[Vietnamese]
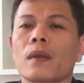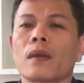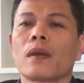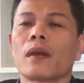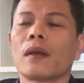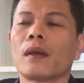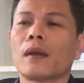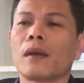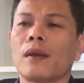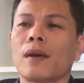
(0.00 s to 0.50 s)

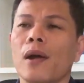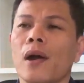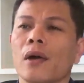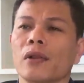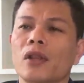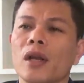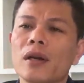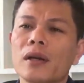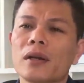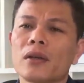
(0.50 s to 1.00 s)
à, họ
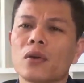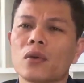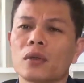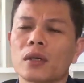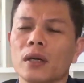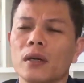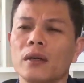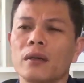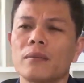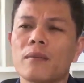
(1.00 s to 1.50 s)
tính cái chu
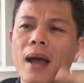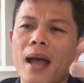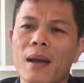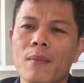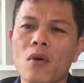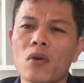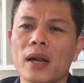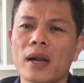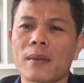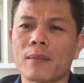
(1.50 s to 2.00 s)
trình ba
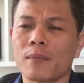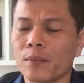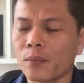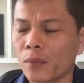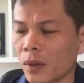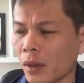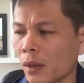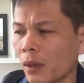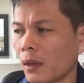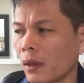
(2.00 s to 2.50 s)
bốn năm
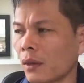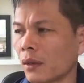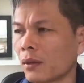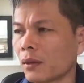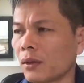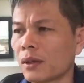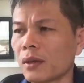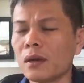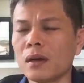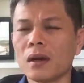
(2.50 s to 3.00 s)

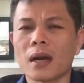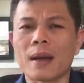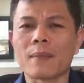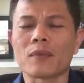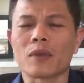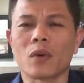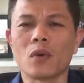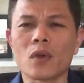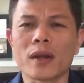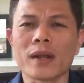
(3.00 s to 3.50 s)
những người làm
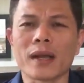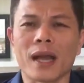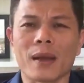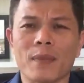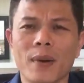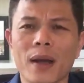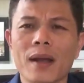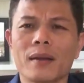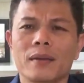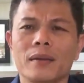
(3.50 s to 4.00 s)
chủ doanh nghiệp
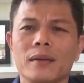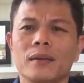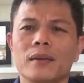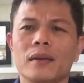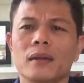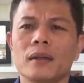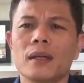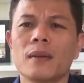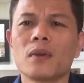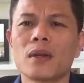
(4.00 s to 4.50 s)
á
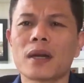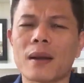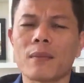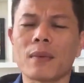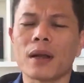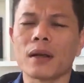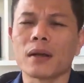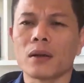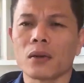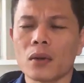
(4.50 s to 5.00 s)
nhóm thứ
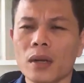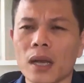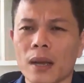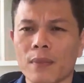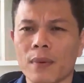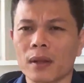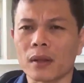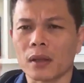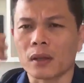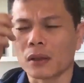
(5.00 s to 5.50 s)
năm là chủ doanh
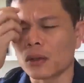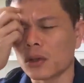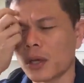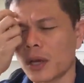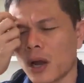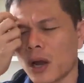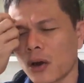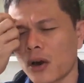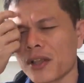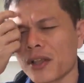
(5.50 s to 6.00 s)
nghiệp á thì tôi
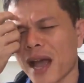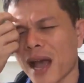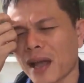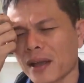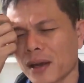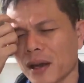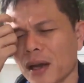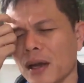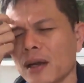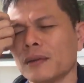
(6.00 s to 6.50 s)
duy họ nó
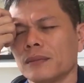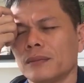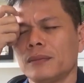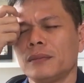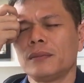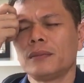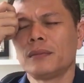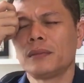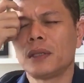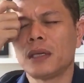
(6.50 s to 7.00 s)
dài hơn
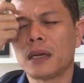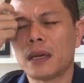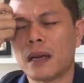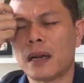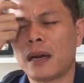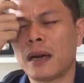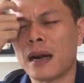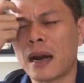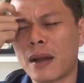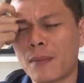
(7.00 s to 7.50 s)

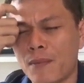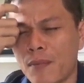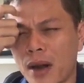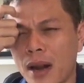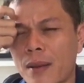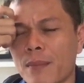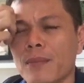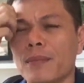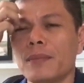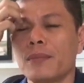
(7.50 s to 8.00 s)
à, 5
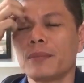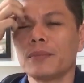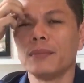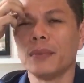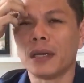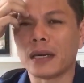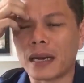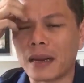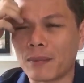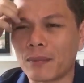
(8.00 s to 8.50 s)
năm
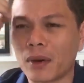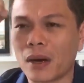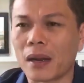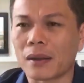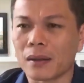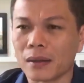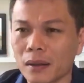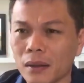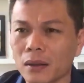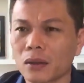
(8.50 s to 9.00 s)
10 năm
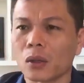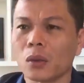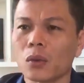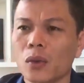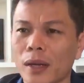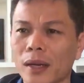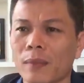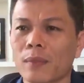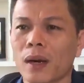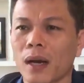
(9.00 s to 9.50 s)
là những người chủ
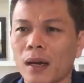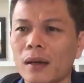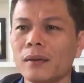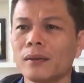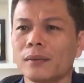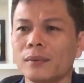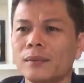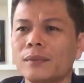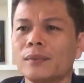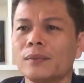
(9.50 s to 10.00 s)
doanh nghiệp lớn
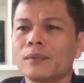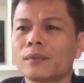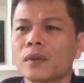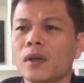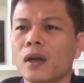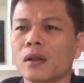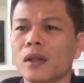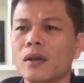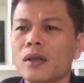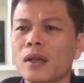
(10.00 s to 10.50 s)

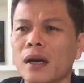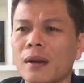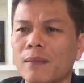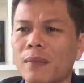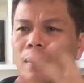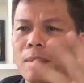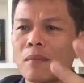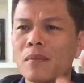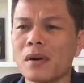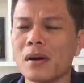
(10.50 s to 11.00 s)
họ tính cho
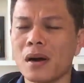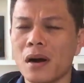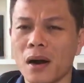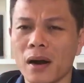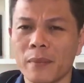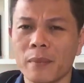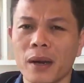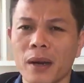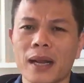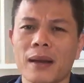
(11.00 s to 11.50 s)
5 năm
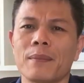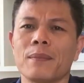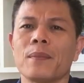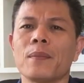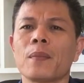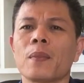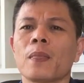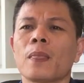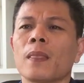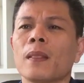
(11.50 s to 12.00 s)
10 10 năm
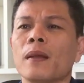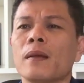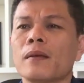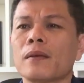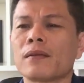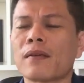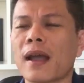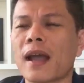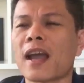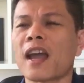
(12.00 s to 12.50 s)

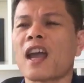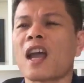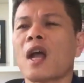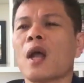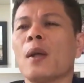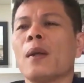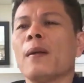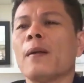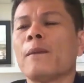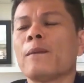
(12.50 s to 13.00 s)
và
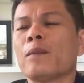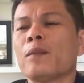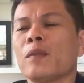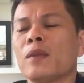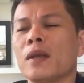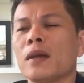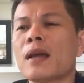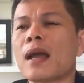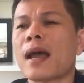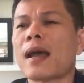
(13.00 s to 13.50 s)

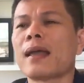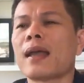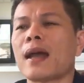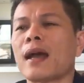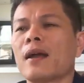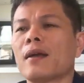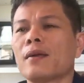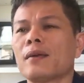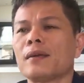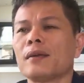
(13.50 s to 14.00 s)
những ai
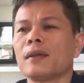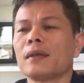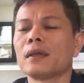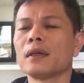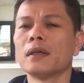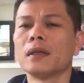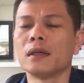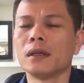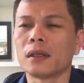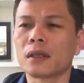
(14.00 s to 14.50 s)
à những
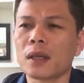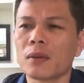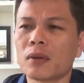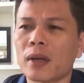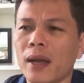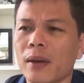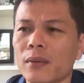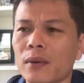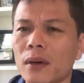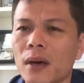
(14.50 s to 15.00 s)
người tiếp
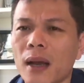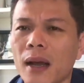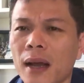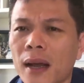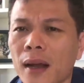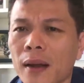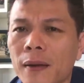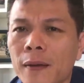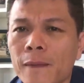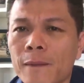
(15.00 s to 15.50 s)
theo nữa
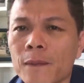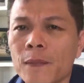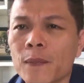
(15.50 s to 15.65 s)
là